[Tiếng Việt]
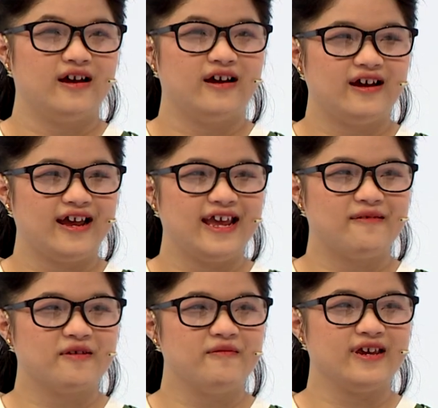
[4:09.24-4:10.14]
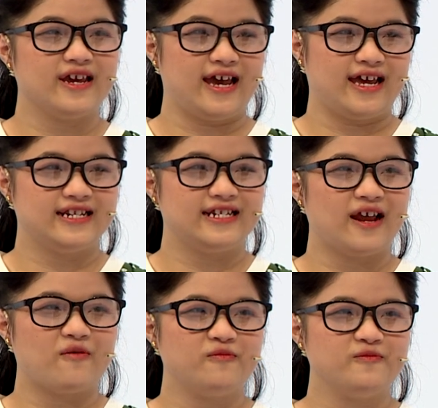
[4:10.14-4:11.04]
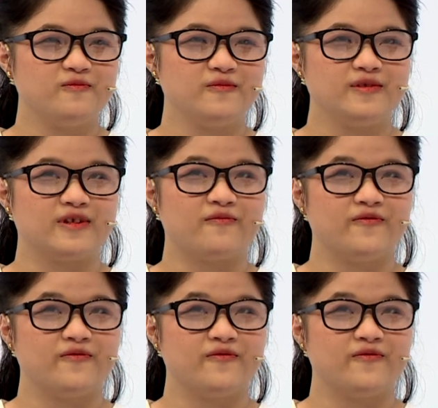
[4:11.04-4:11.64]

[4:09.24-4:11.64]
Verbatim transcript: À, em có biết anh đóng trong